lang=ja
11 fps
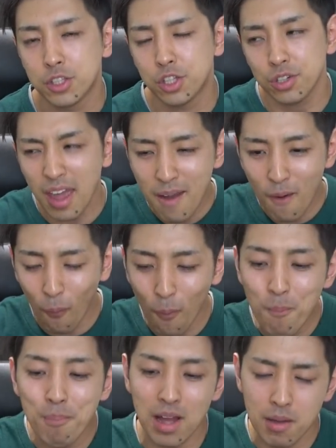受験
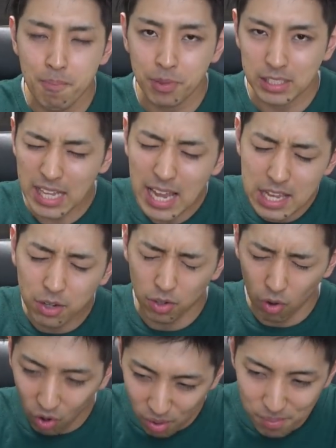本番、最後
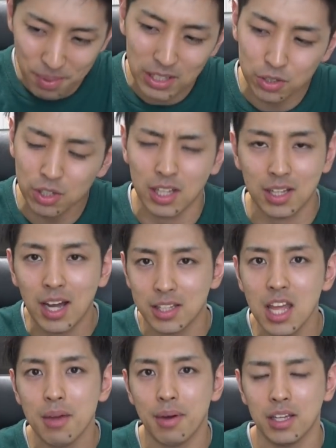の本番の時に勝
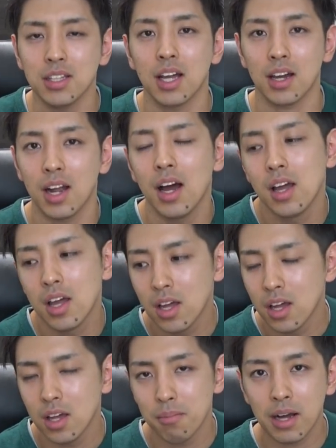てればいいんだから、
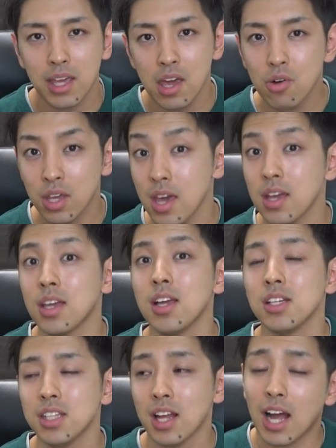負けを経
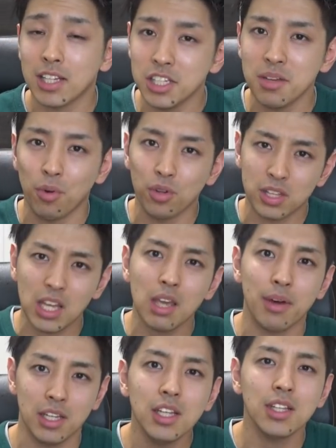験して勝ちに持っていけ
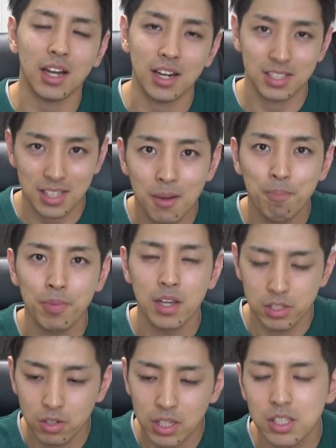ばいいんだからさ。
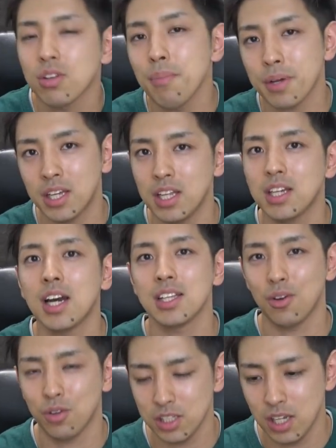そう、そこはやっぱ切り替え
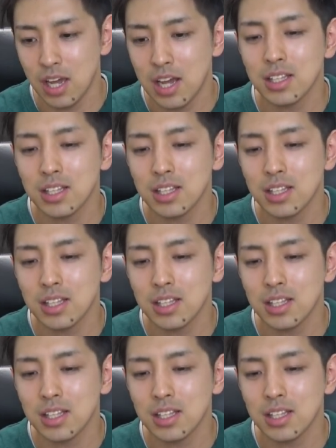てほしい。